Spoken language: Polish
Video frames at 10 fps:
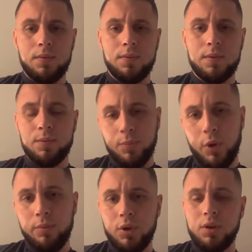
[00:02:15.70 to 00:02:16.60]
z
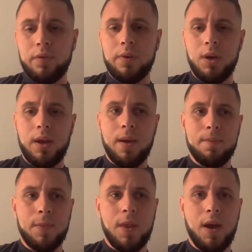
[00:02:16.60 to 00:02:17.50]
moim
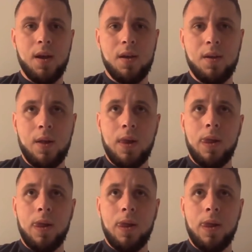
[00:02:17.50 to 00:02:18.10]
przeciwnikiem na